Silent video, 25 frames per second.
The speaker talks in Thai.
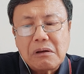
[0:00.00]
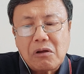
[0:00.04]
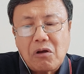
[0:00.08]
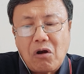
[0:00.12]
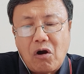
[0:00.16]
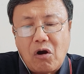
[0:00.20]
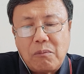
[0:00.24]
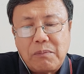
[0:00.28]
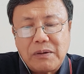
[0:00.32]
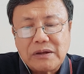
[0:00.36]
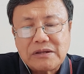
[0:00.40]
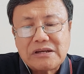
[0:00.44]
ข
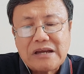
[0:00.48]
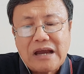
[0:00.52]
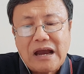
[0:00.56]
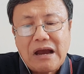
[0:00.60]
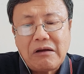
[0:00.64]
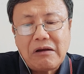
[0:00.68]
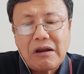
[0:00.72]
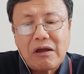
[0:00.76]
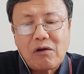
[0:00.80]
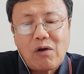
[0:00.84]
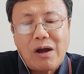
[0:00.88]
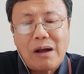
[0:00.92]
องพระเจ้า
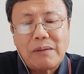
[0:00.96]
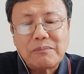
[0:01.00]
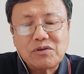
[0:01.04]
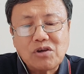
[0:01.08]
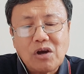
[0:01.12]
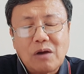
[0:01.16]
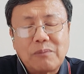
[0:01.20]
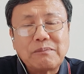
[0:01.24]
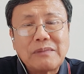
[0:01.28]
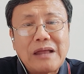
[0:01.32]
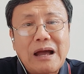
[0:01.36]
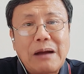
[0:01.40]
และความช
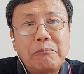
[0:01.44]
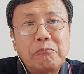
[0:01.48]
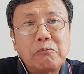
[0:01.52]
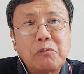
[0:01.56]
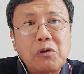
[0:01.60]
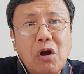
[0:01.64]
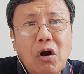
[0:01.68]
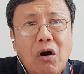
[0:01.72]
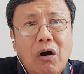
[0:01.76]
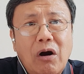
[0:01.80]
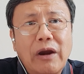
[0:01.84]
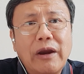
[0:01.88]
อบธรรม
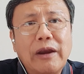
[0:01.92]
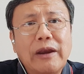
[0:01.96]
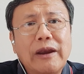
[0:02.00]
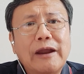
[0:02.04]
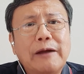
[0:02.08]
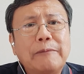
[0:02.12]
ก่อน